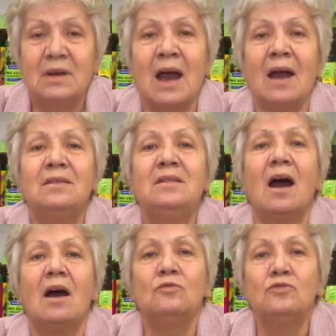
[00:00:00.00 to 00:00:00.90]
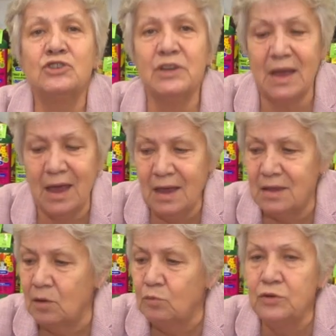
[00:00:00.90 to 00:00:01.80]
когда уже
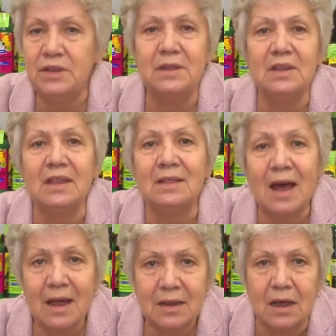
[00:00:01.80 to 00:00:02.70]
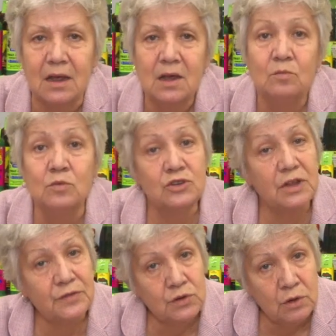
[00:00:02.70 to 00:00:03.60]
это будет не надо,
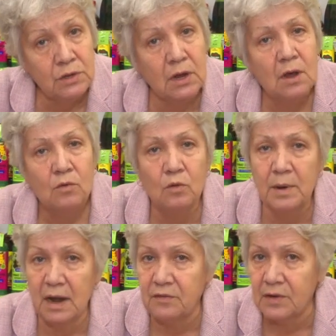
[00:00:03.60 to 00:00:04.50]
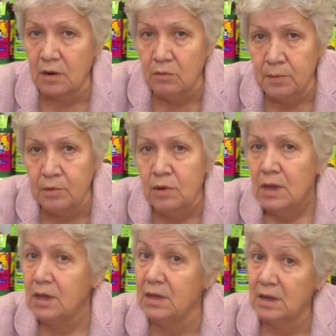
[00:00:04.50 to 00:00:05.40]
можно все это убрать в коробку
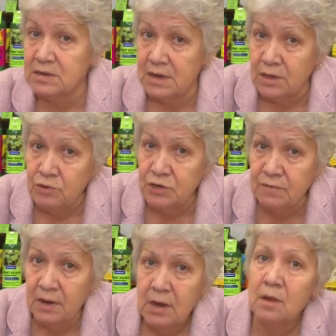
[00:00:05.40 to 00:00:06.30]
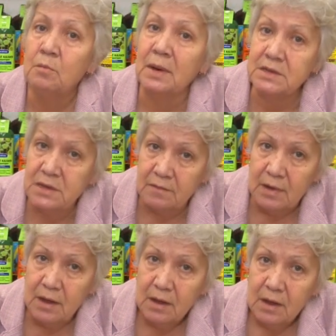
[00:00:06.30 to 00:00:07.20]
и до следующего посева.